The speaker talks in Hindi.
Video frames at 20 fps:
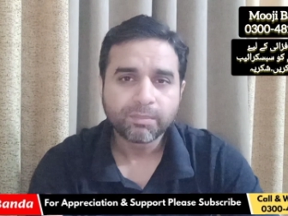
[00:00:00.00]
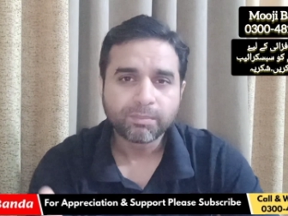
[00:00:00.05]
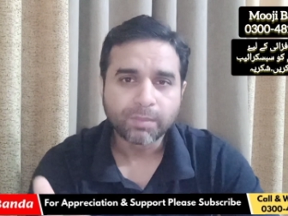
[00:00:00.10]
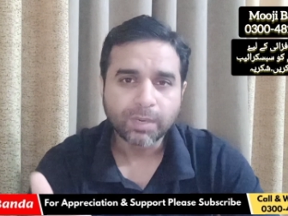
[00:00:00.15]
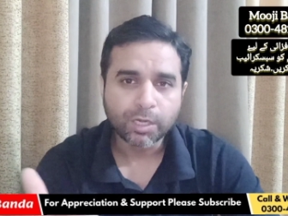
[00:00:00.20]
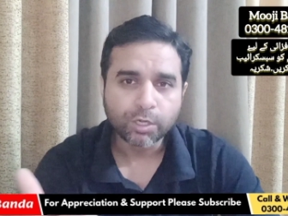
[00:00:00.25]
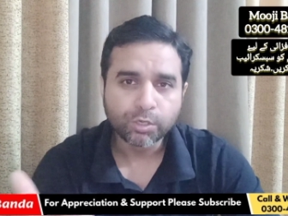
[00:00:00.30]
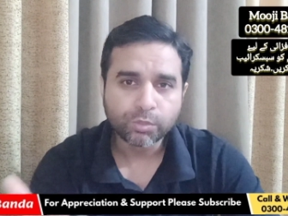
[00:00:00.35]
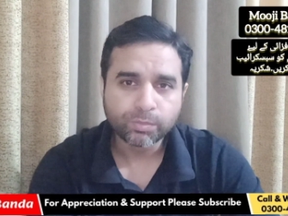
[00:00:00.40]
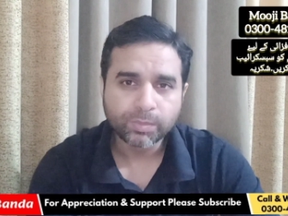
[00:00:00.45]

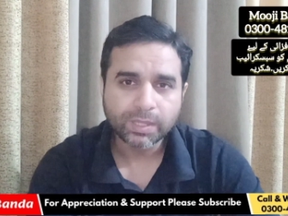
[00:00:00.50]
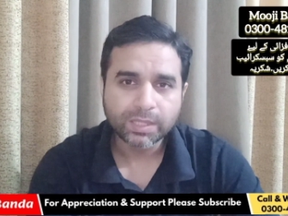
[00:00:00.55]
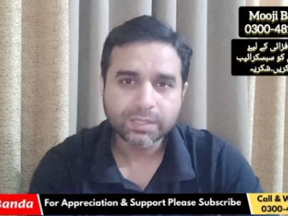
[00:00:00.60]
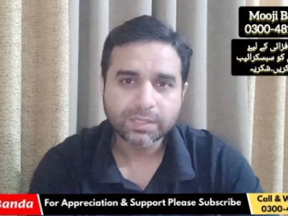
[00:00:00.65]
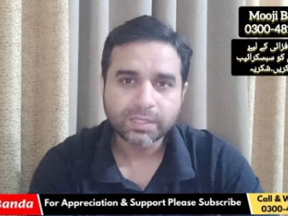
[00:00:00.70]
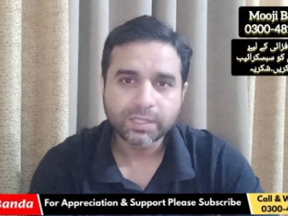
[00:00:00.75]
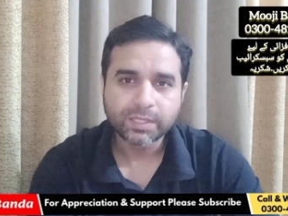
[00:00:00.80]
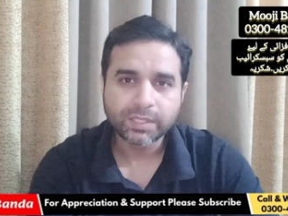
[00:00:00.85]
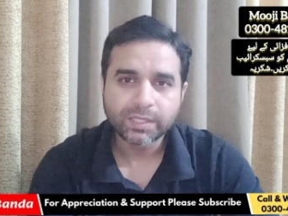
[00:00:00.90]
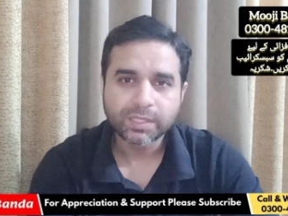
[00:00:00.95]
मालूम
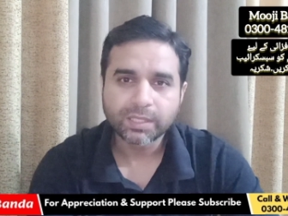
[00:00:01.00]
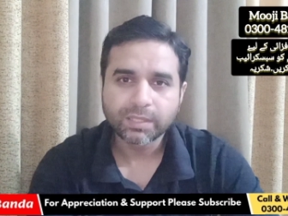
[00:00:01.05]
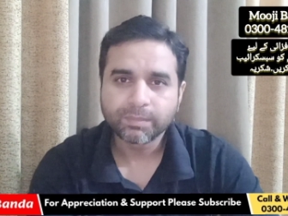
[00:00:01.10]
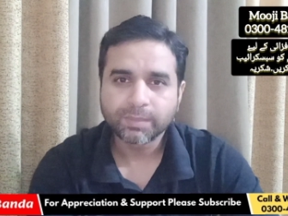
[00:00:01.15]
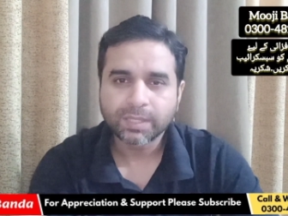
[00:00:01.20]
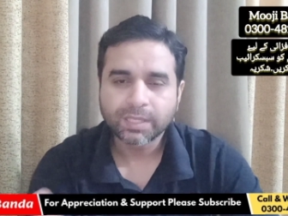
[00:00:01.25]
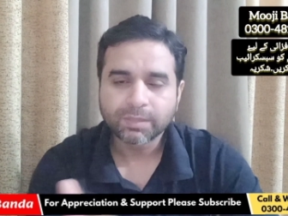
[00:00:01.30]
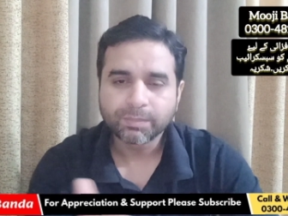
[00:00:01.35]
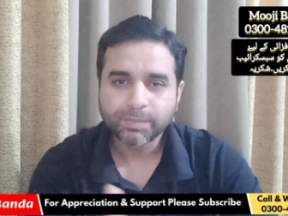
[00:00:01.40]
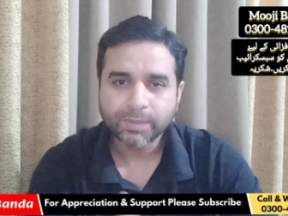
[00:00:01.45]
लेने के
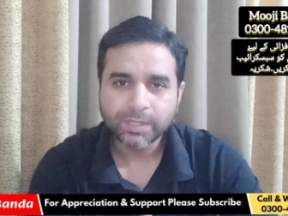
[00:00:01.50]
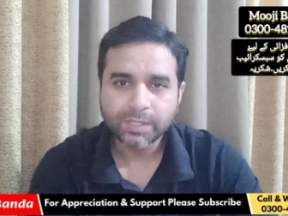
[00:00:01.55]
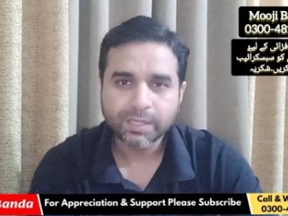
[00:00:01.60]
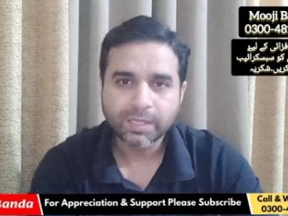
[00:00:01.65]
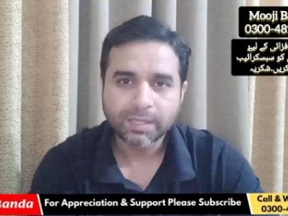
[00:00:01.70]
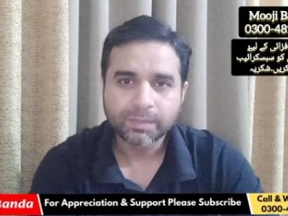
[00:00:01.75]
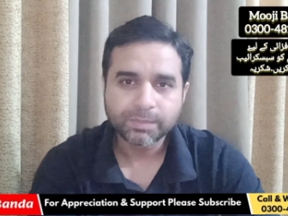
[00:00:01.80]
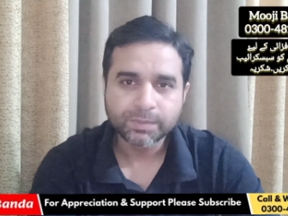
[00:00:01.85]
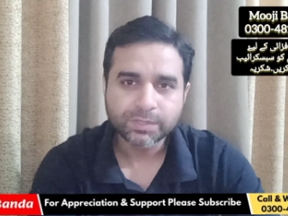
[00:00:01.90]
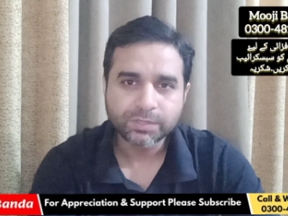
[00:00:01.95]
बाद फिर
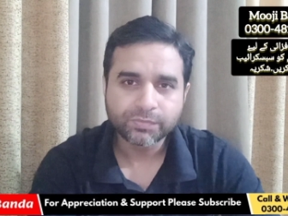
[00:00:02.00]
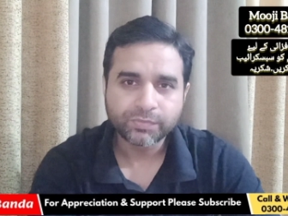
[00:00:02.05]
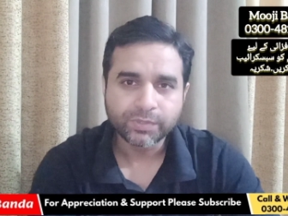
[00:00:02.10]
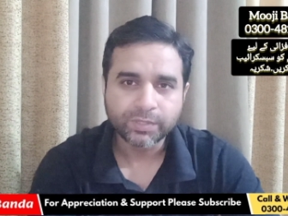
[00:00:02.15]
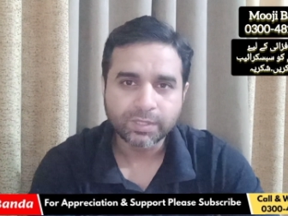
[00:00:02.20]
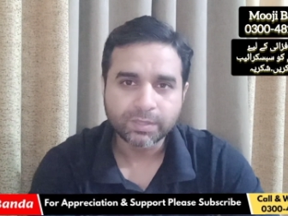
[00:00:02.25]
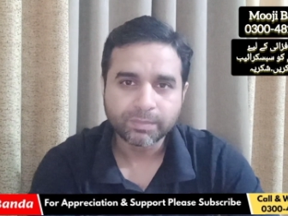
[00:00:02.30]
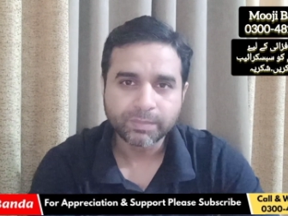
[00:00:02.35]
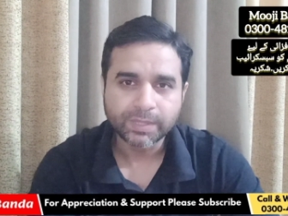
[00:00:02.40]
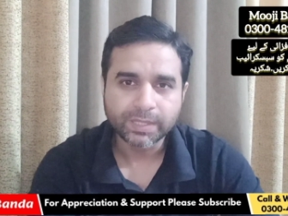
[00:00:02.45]
आप इस
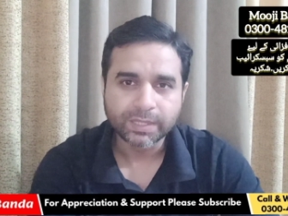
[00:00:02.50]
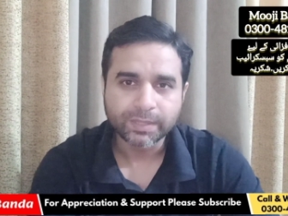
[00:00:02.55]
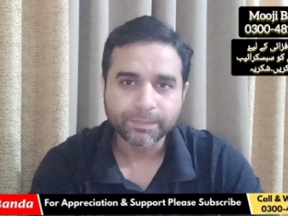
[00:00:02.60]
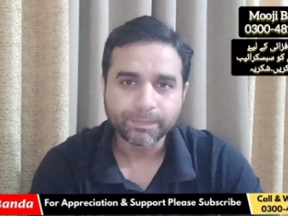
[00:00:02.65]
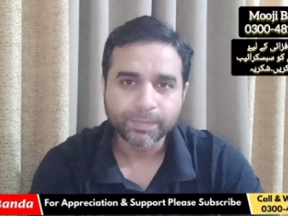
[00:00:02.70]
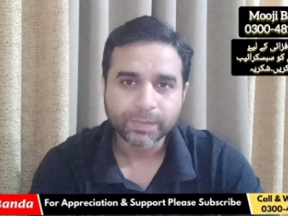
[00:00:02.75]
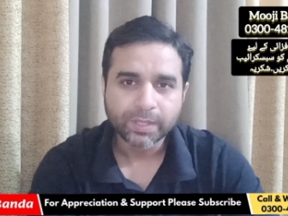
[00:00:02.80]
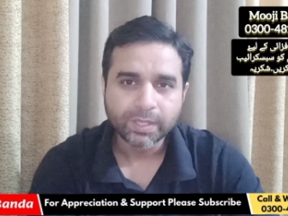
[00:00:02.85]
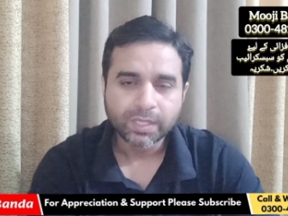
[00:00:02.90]
फील्ड में आएँ